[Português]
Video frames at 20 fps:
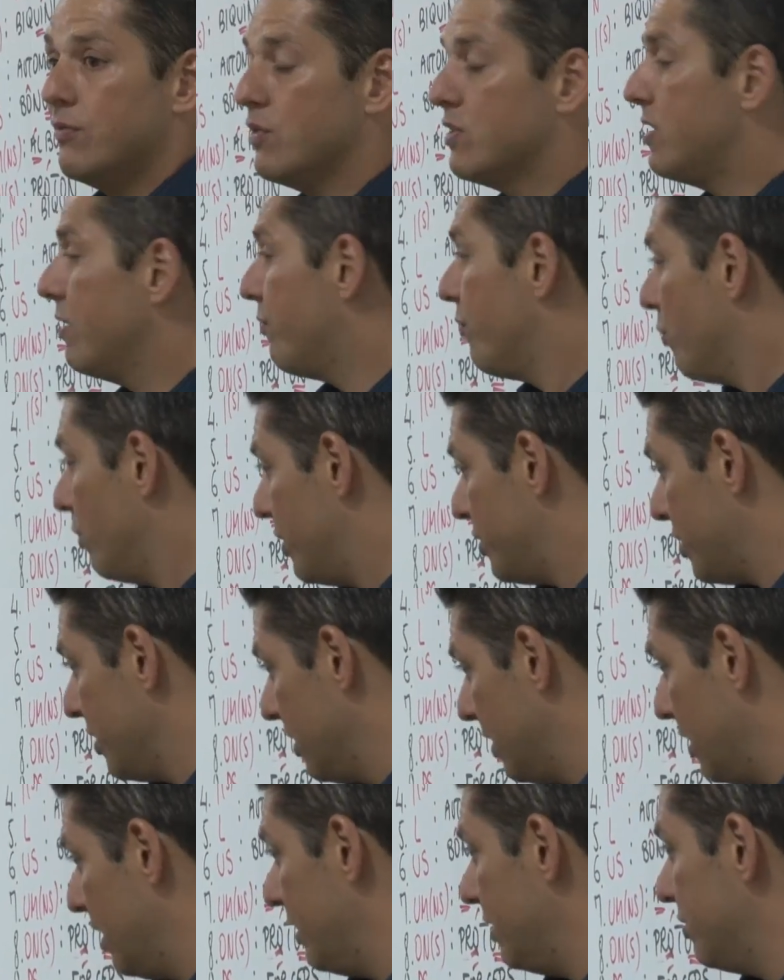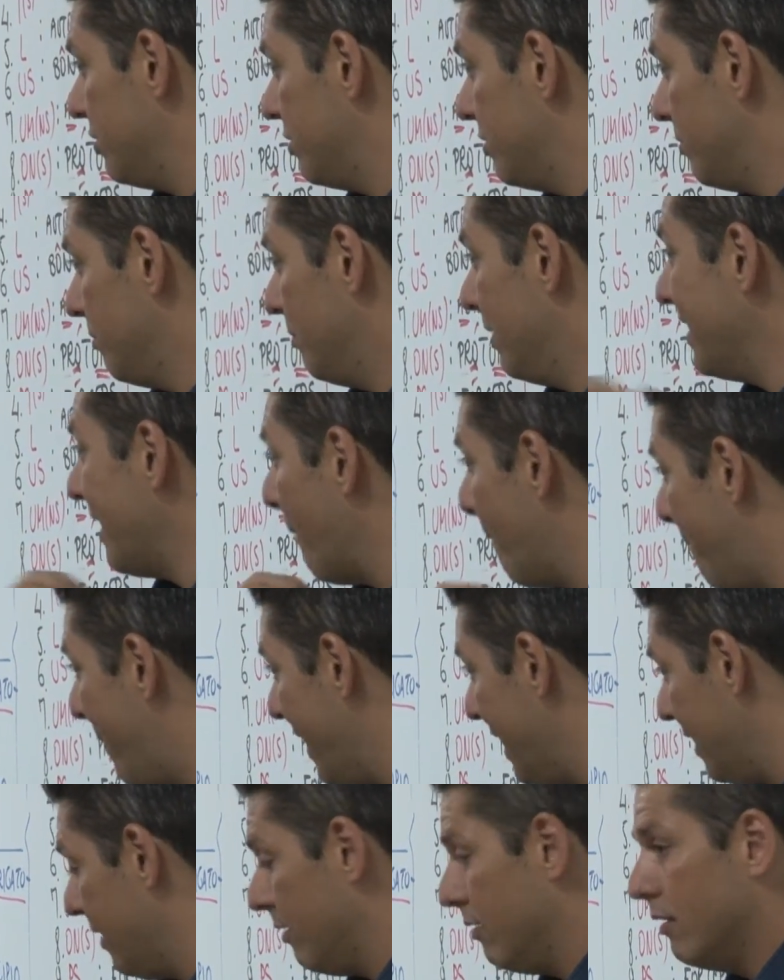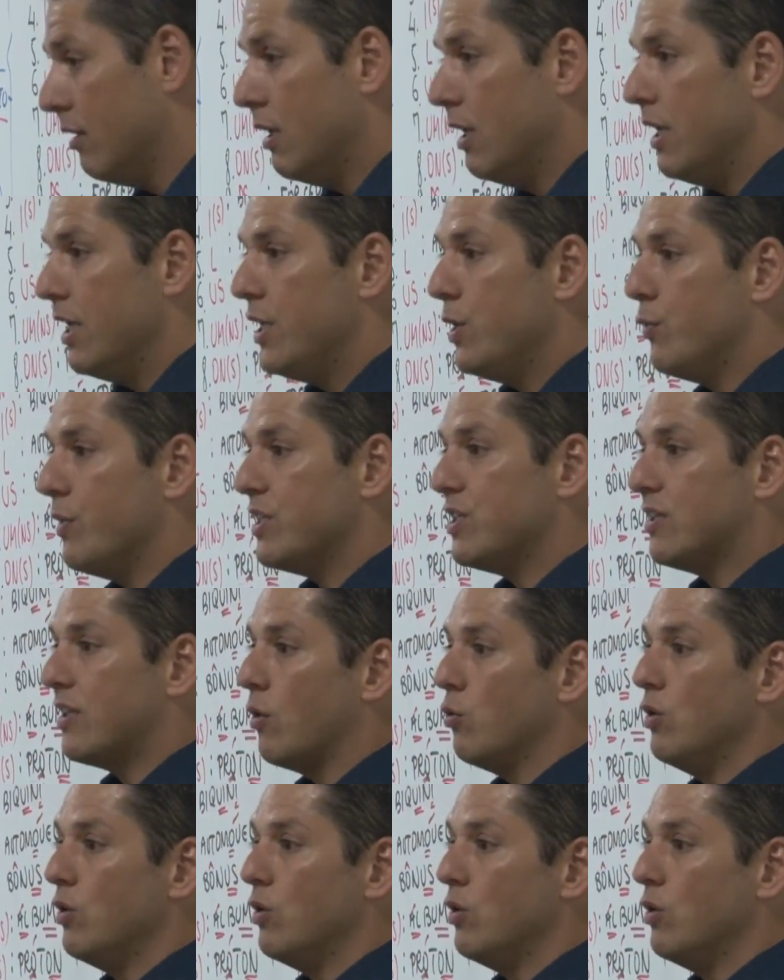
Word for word: fazer a inscrição, você tem direito a realizar